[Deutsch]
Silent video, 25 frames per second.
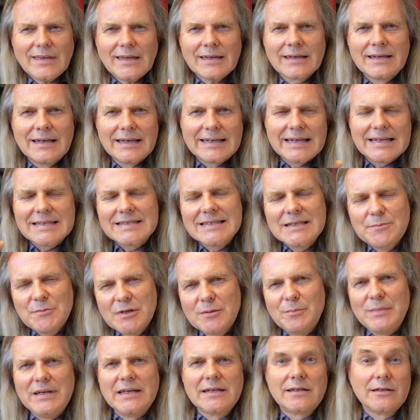äh, dass sie sich
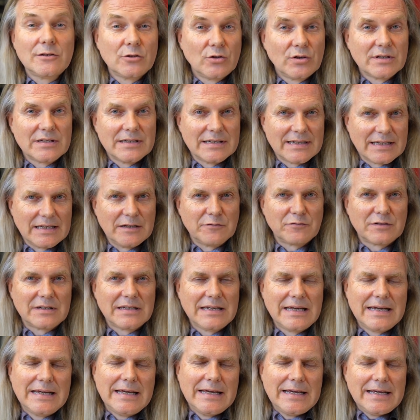mit mehreren Leuten
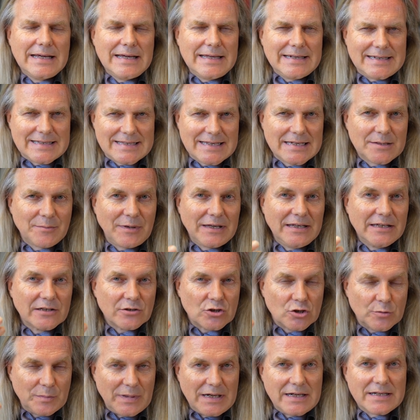treffen, dass sie dabei
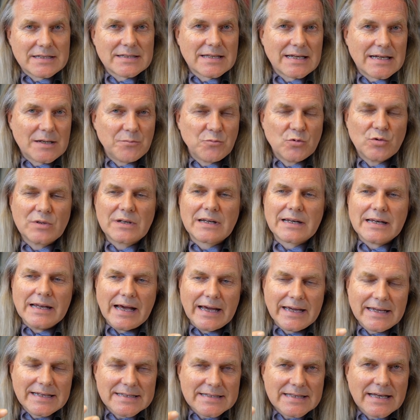ihren Spaß haben und
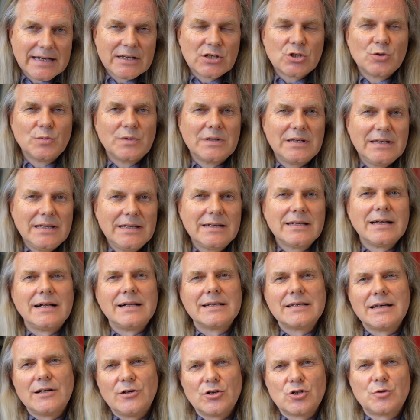gleichzeitig über die
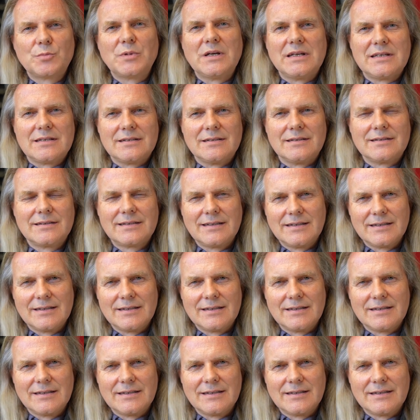Inhalte auch sprechen.